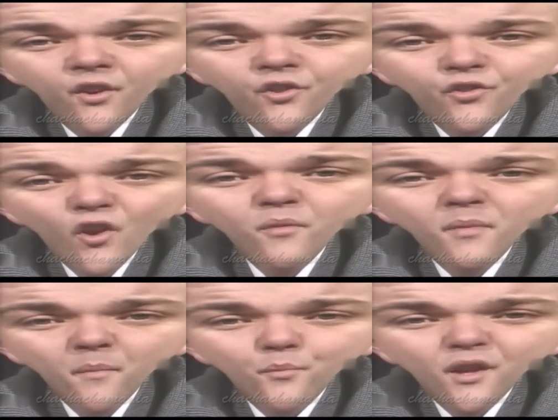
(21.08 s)
Soy
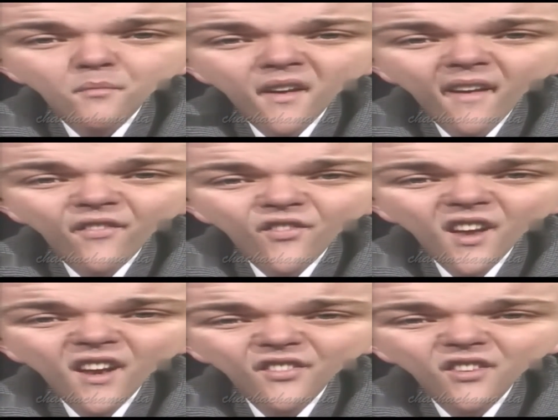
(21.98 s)
víctima de
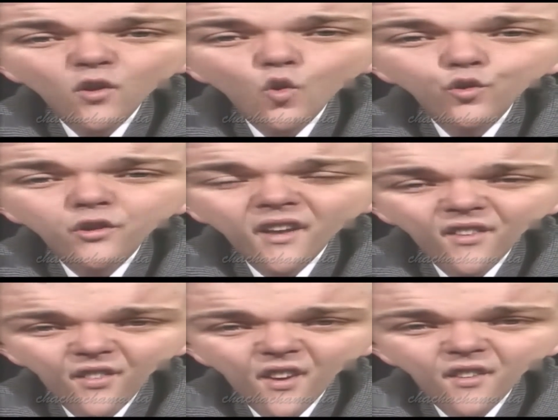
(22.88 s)
las
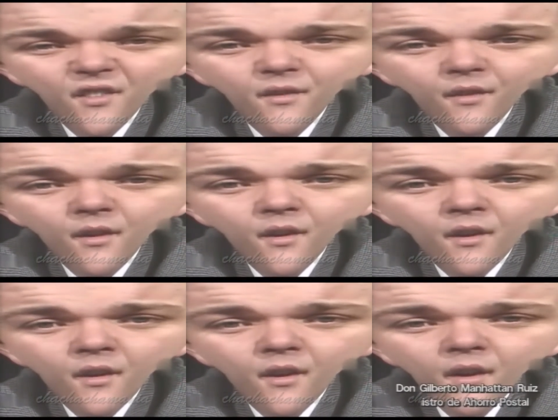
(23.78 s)
circunstancias.
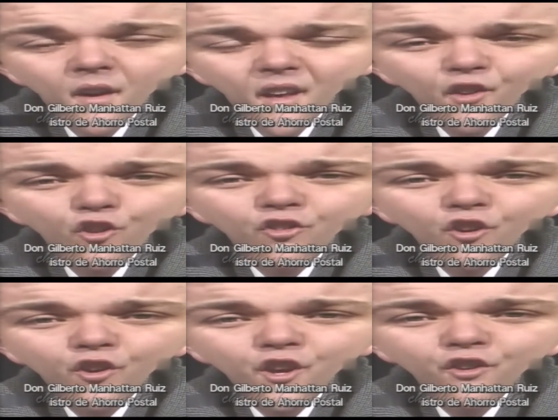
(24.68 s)
Y esto se
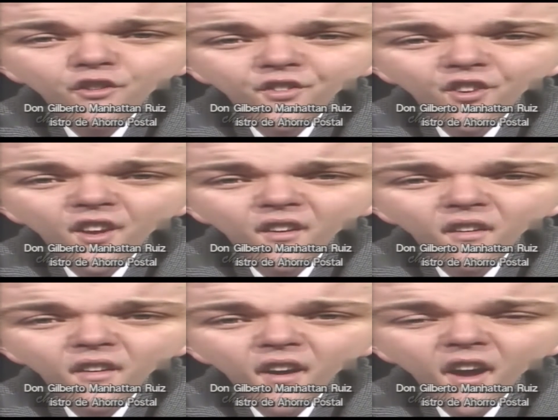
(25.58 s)
los quiero decir
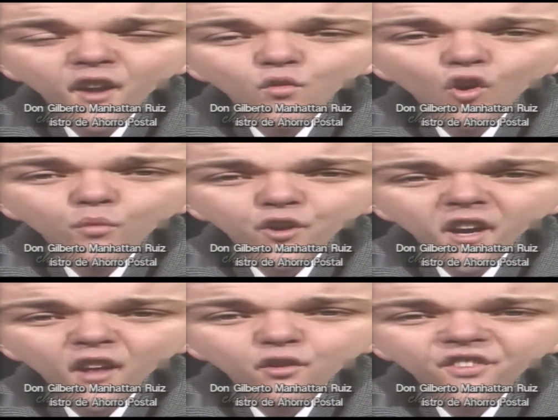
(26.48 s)
en un
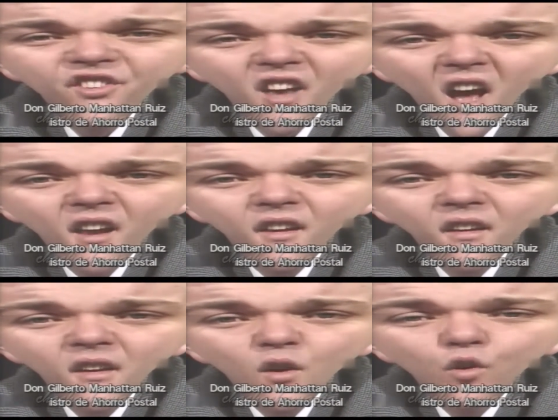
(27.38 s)
comunicado oficial
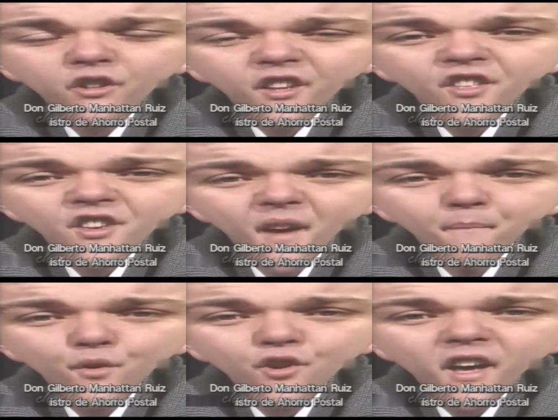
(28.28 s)
Ustedes dirán
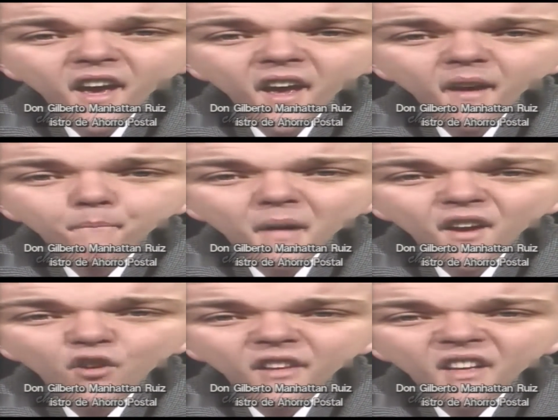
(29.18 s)
por qué
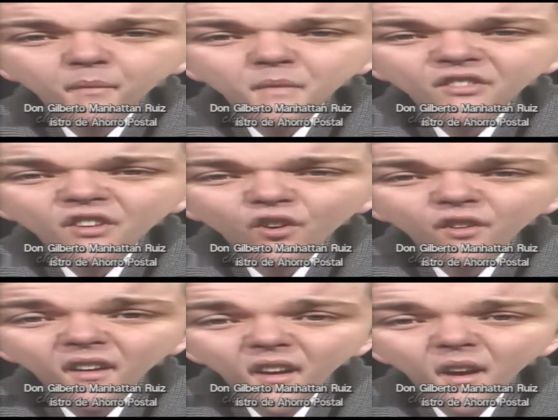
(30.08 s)
paro la
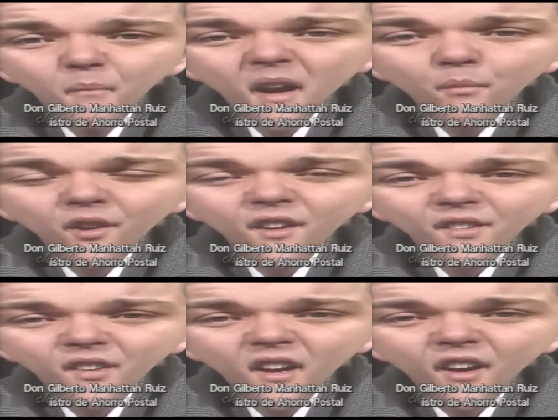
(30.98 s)
transmisión para poder
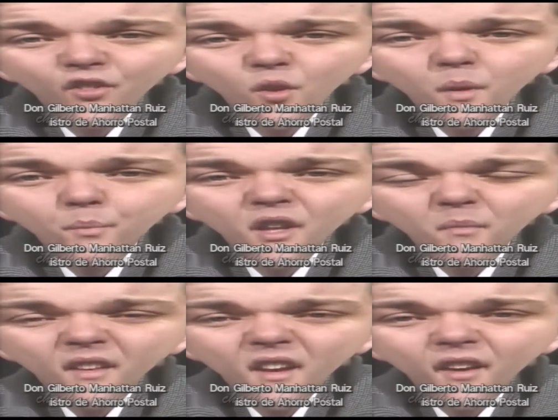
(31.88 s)
decirle que soy
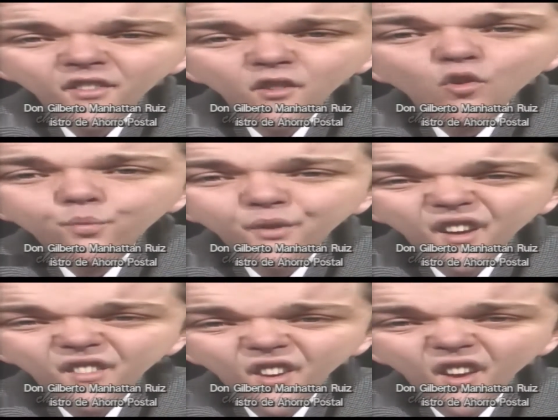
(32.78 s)
víctima de las
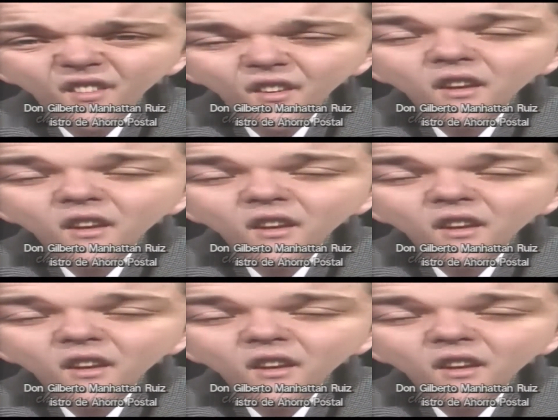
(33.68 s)
circunstancias.